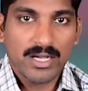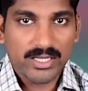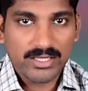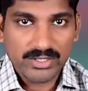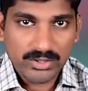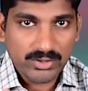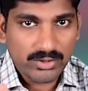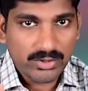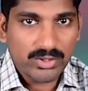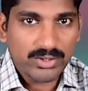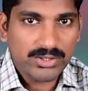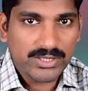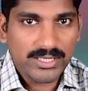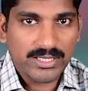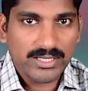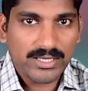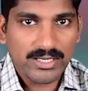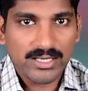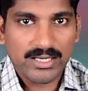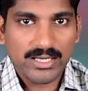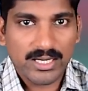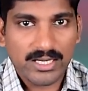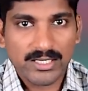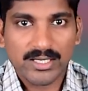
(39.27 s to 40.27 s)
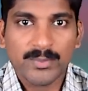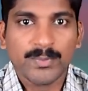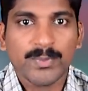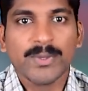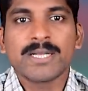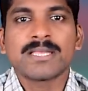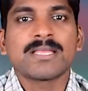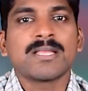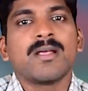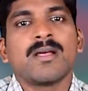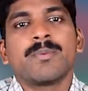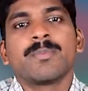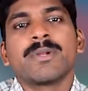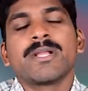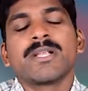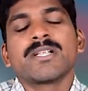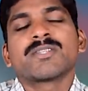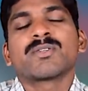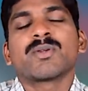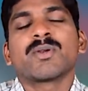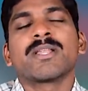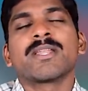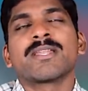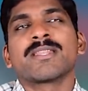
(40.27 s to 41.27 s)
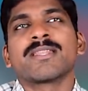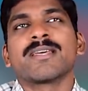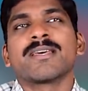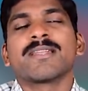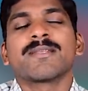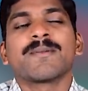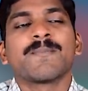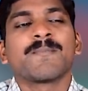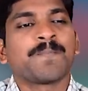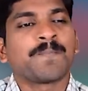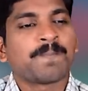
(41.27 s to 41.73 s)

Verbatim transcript: அந்த க்ரோத்தை கட்டுப்படுத்தலாம் அப்படின்னு சொல்லியிருந்தார்